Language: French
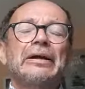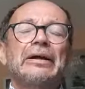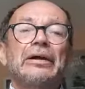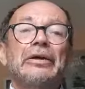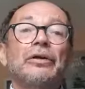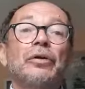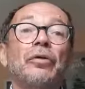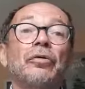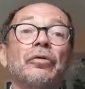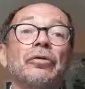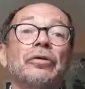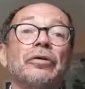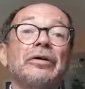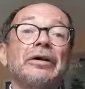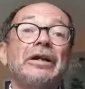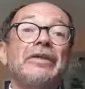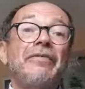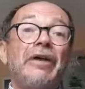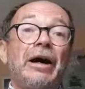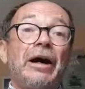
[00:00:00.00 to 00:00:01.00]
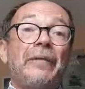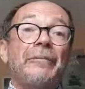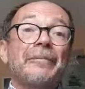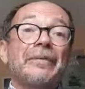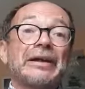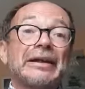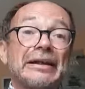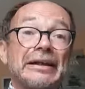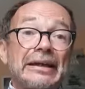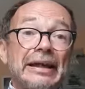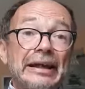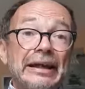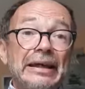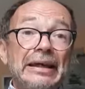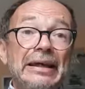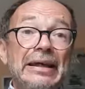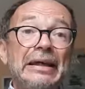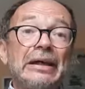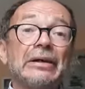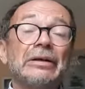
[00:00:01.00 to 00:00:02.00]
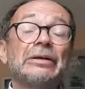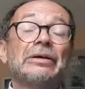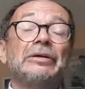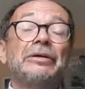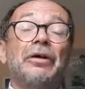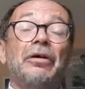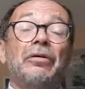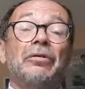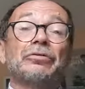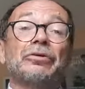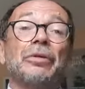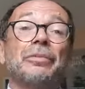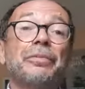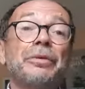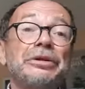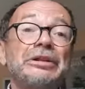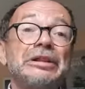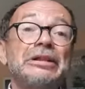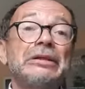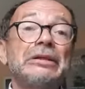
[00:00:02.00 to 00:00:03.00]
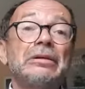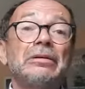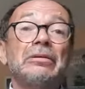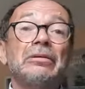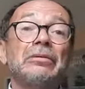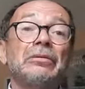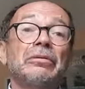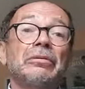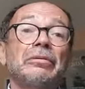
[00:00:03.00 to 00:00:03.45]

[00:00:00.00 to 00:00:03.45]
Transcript: donc, il va créer dans un petit